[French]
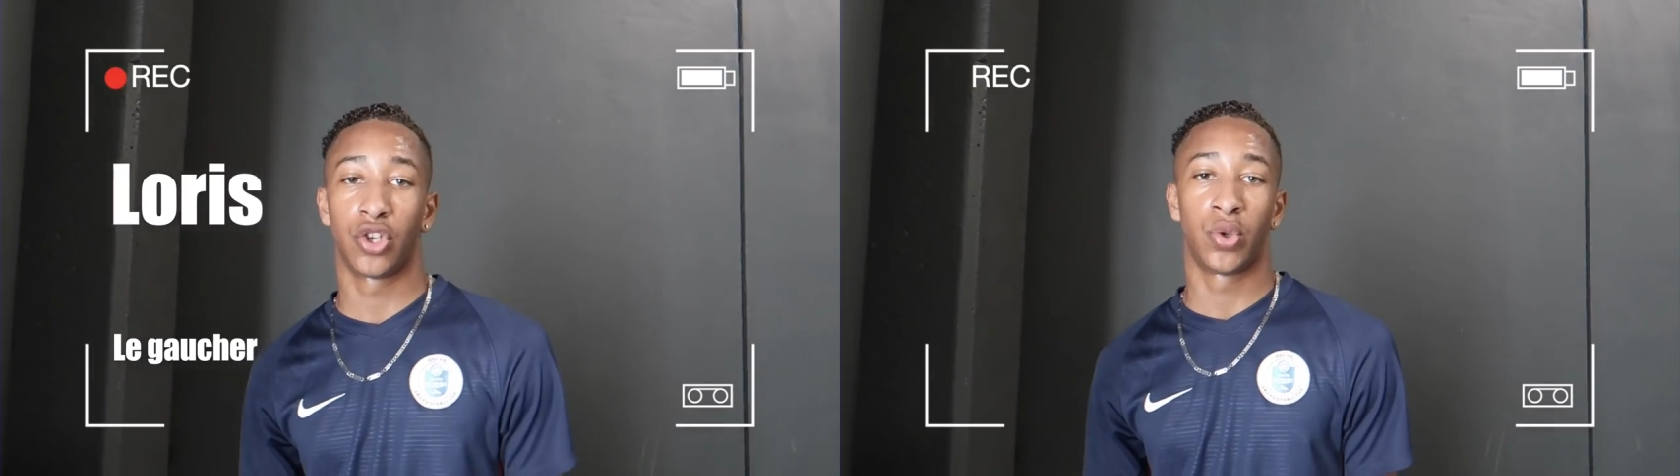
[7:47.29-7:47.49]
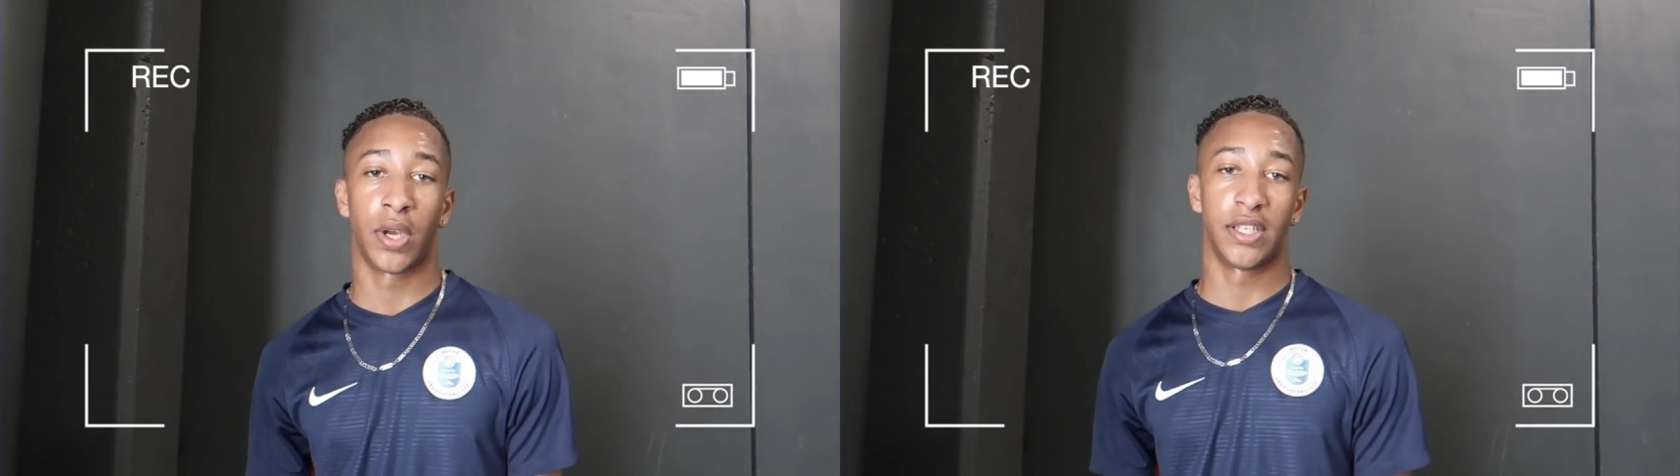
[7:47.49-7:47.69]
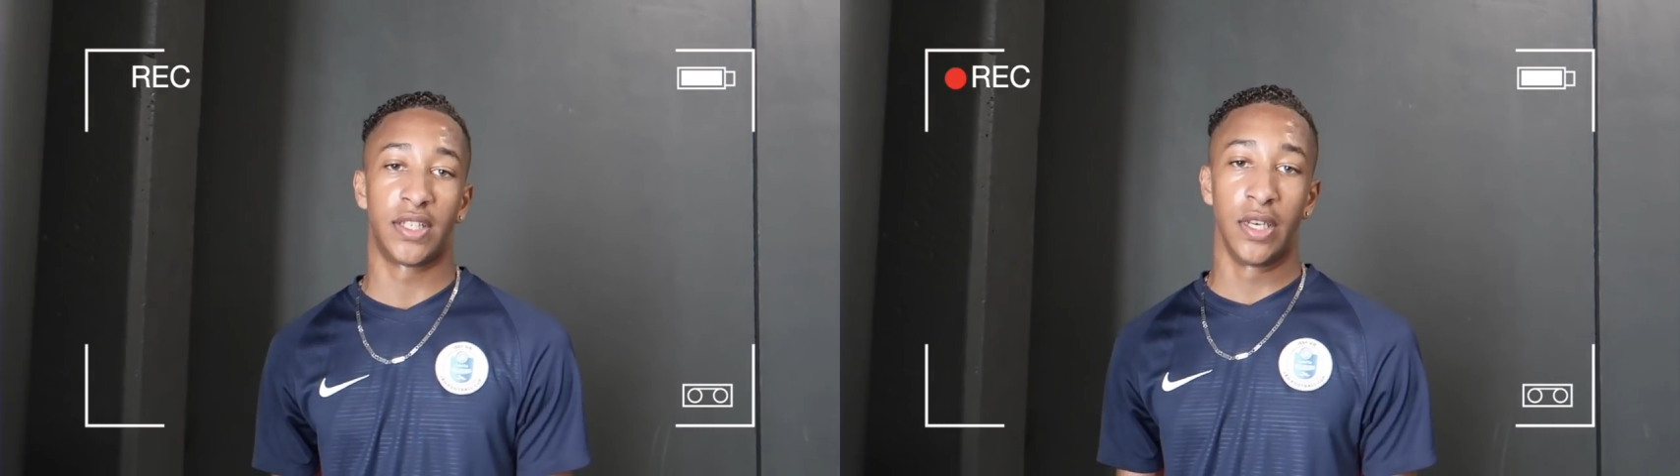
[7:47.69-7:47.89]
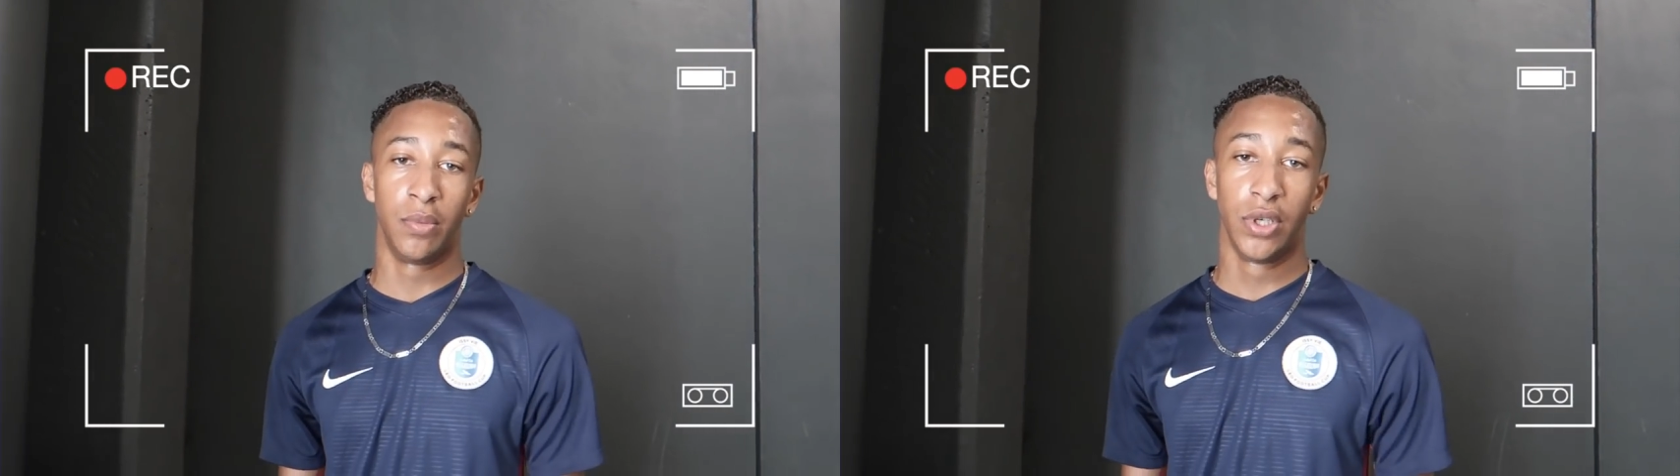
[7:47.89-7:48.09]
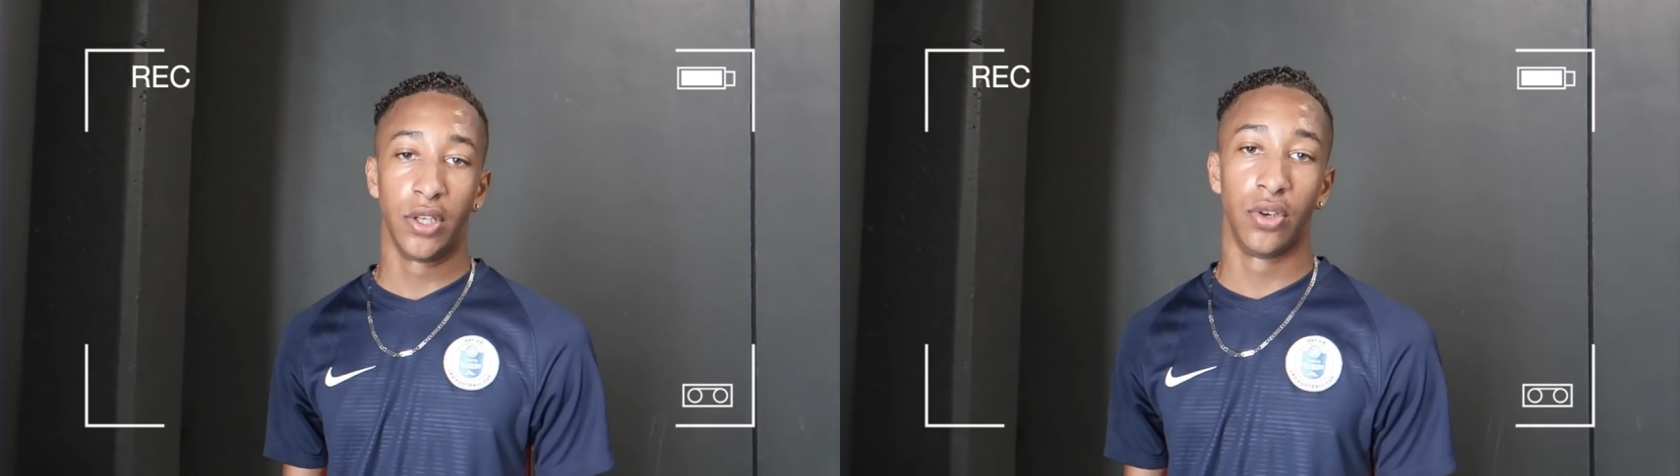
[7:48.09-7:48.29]
je suis à les
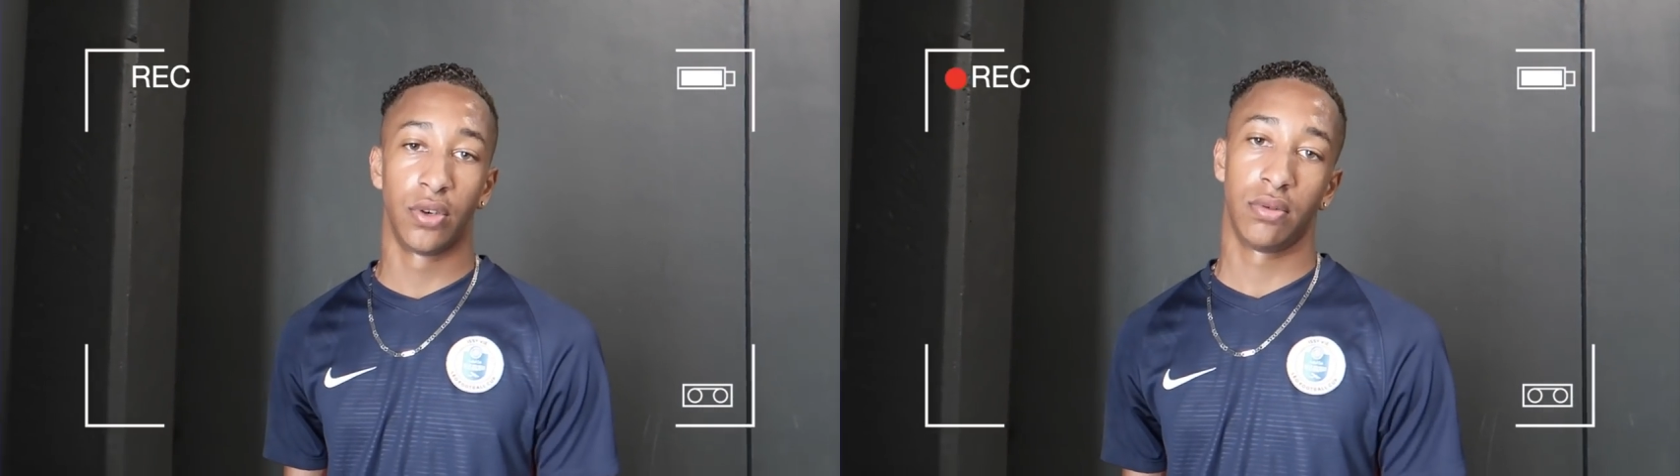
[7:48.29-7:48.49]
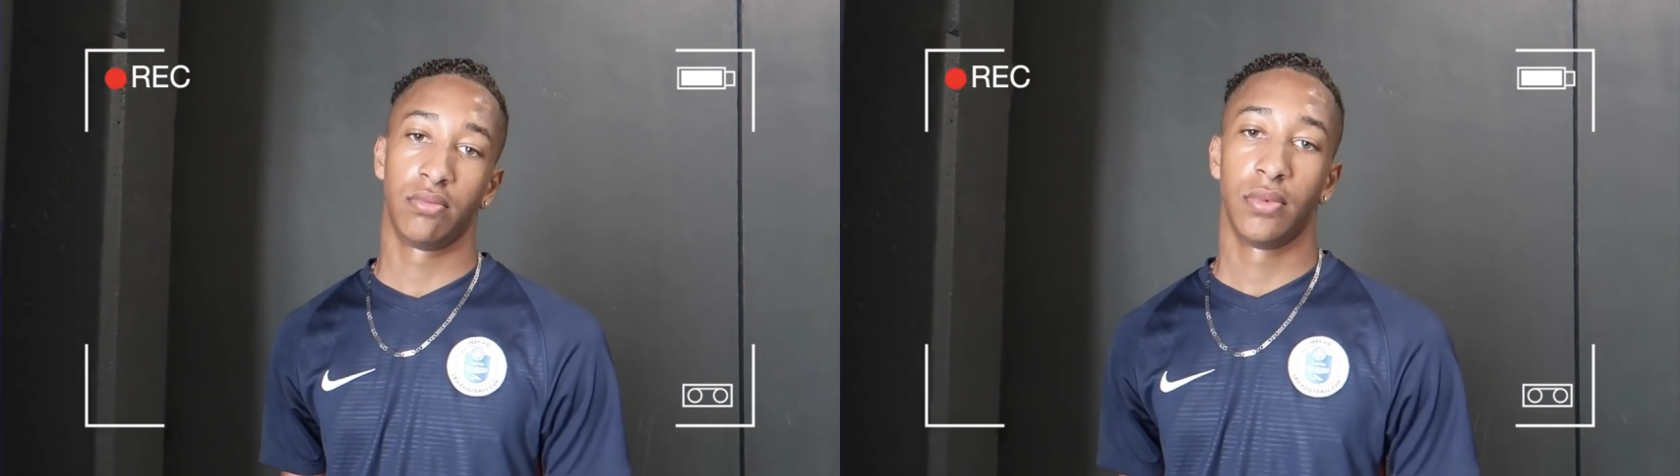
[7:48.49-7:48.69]
moulineaux